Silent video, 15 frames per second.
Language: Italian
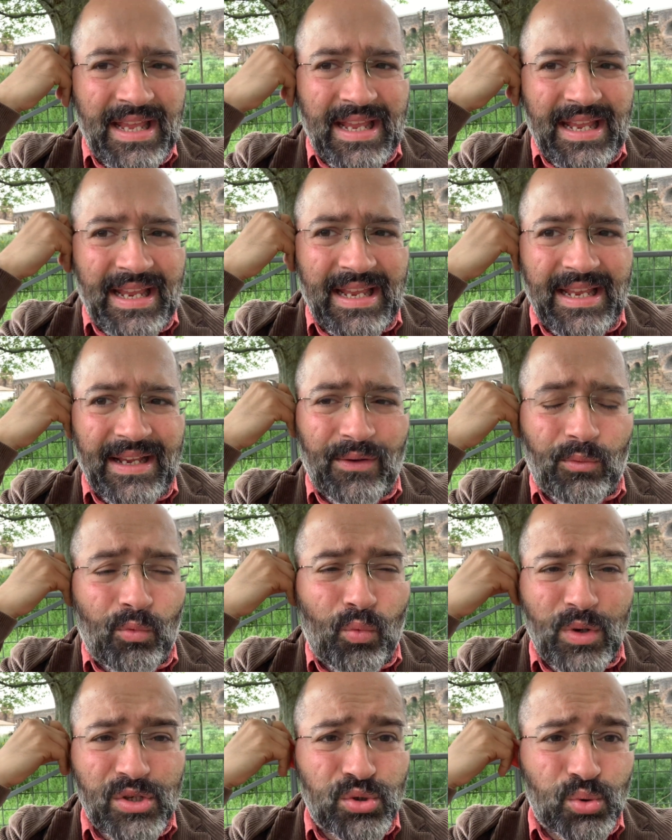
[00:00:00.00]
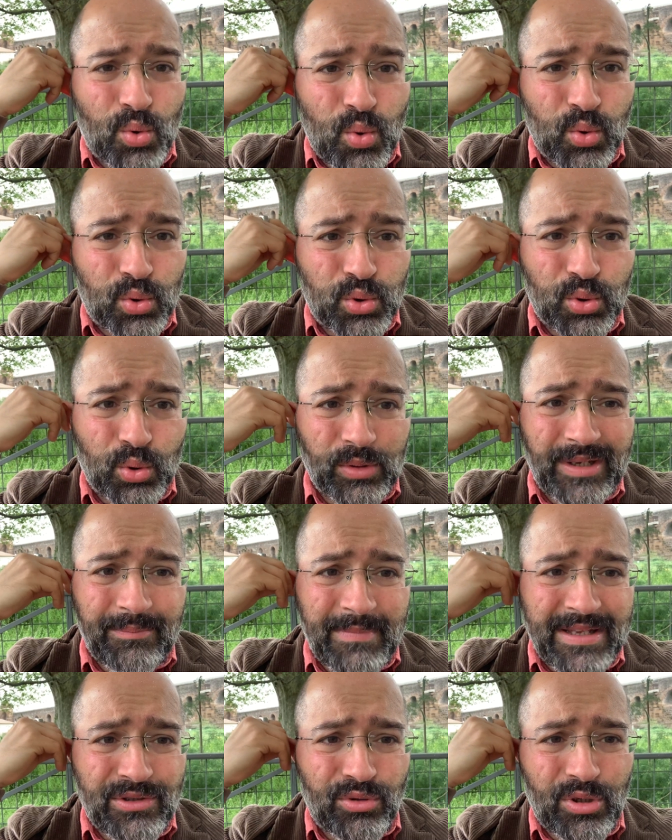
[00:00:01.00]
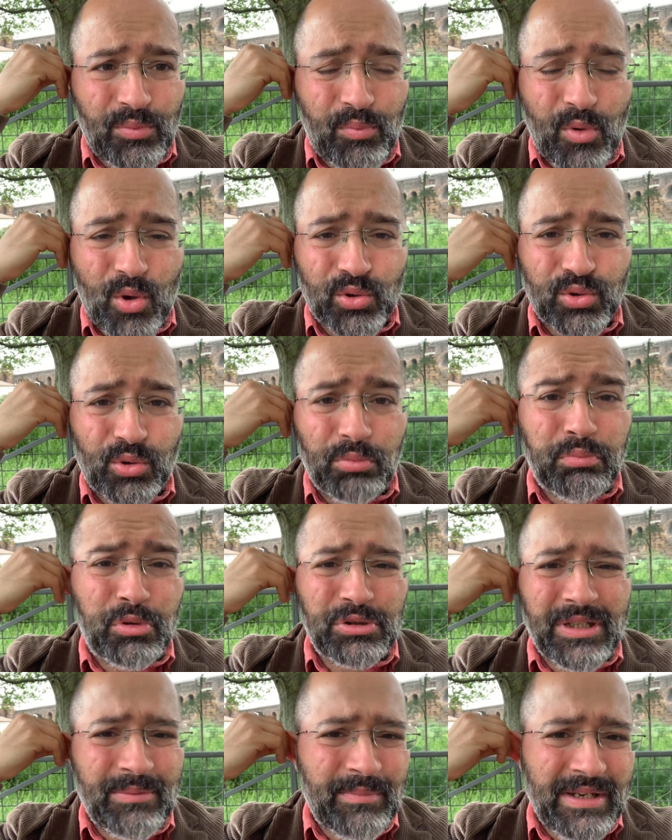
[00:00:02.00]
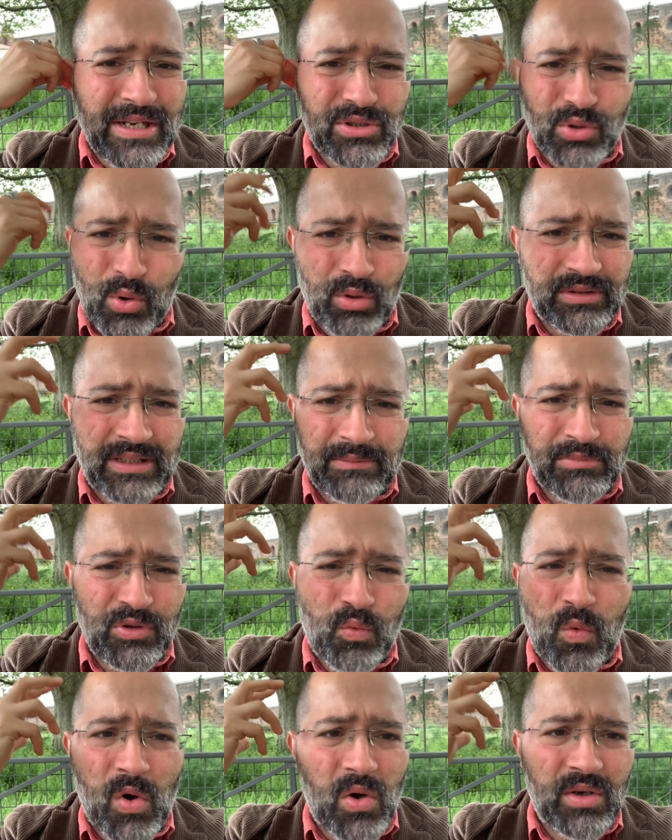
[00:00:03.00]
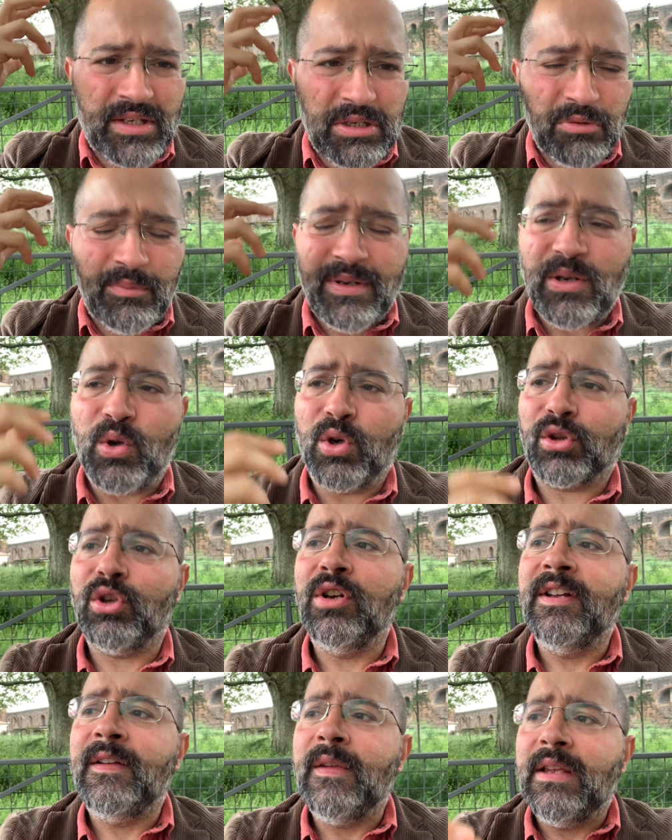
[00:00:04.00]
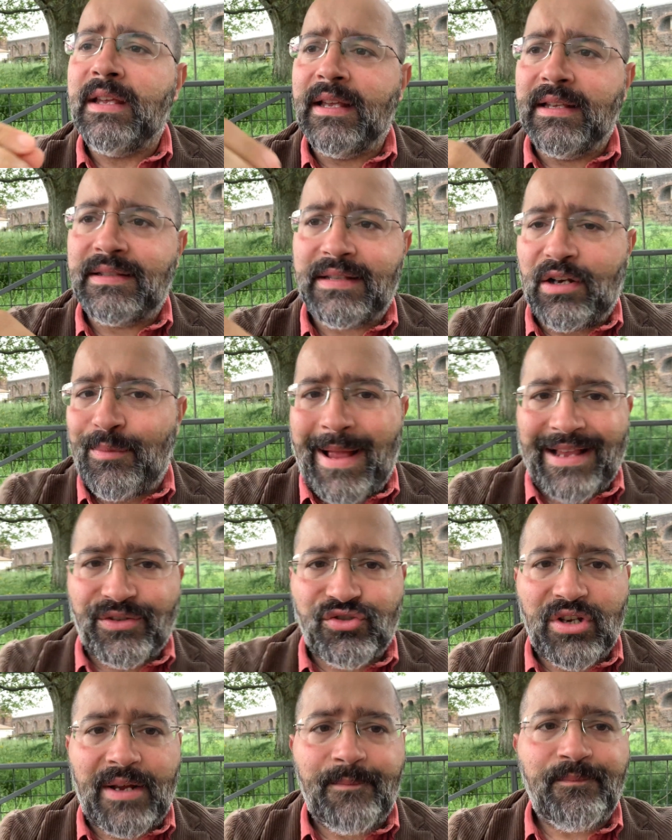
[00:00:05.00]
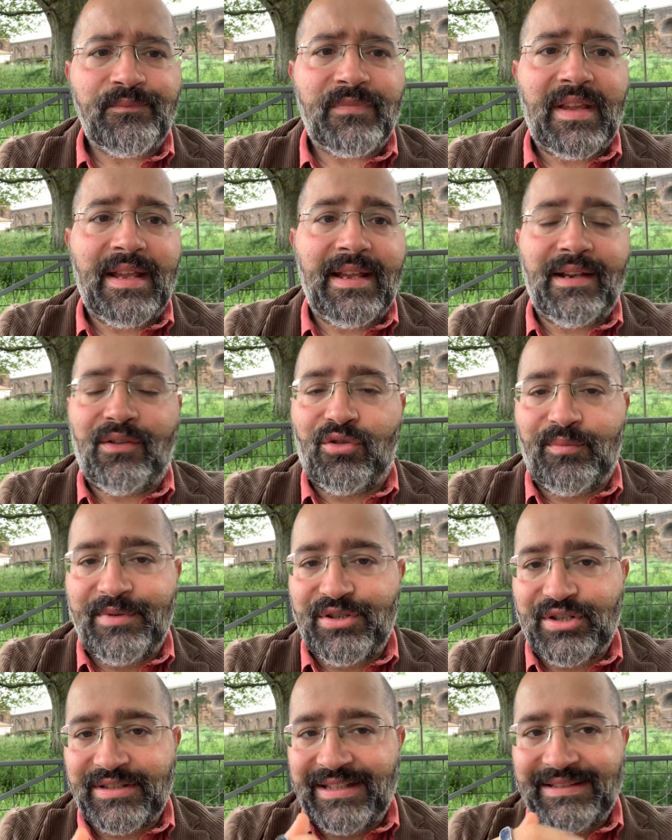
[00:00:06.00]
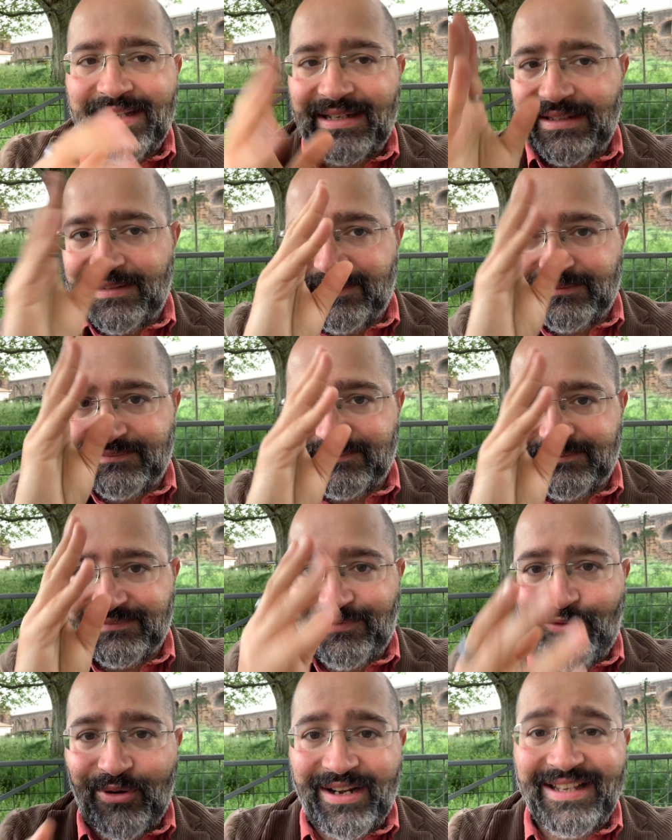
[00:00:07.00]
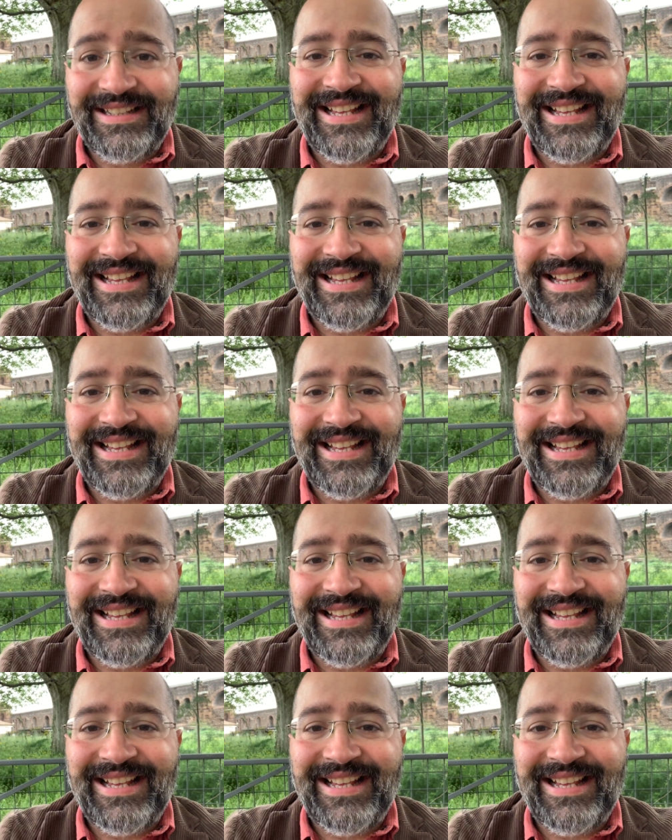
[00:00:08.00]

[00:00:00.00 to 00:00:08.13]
e questo orso nel mezzo del bosco boh, del Minnesota, Milwaukee, non mi ricordo eh, se lo mangia e comincia ad andare fuori di